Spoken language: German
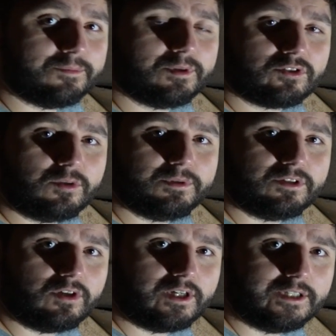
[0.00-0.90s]
aber da kommt ja
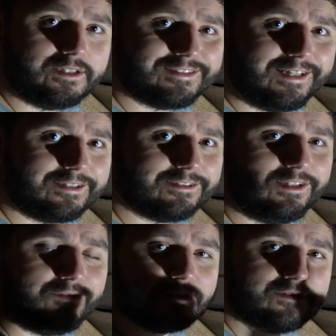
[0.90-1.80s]
noch an den Seiten
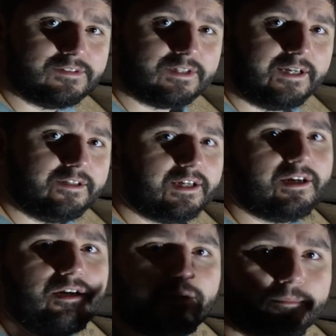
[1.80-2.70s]
jeweils diese
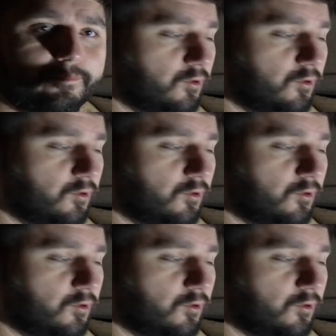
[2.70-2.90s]
Eindeckrahmen